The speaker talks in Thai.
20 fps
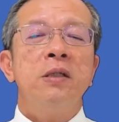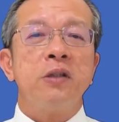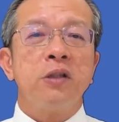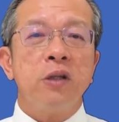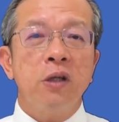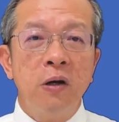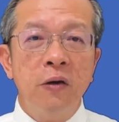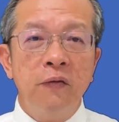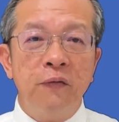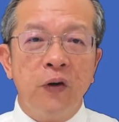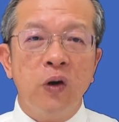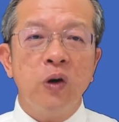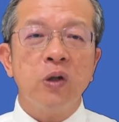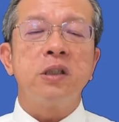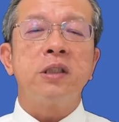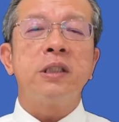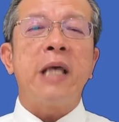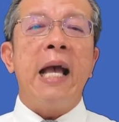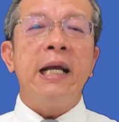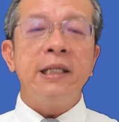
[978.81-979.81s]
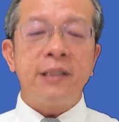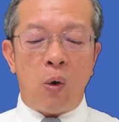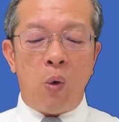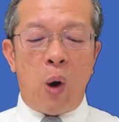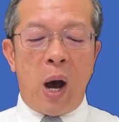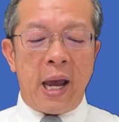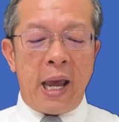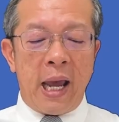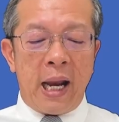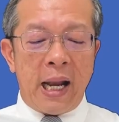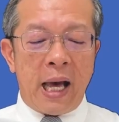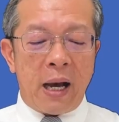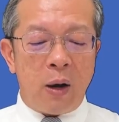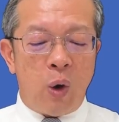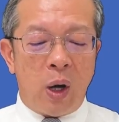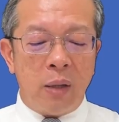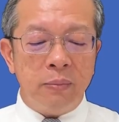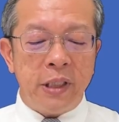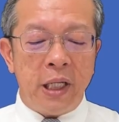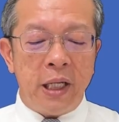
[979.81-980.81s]
ฟื้นฟูแสงสว่างแห่งหลักค
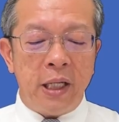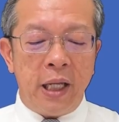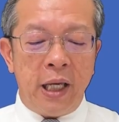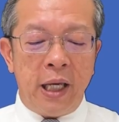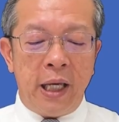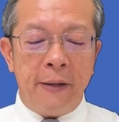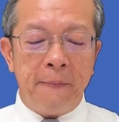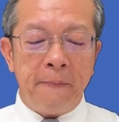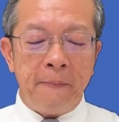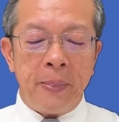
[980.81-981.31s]
วามจริงนี้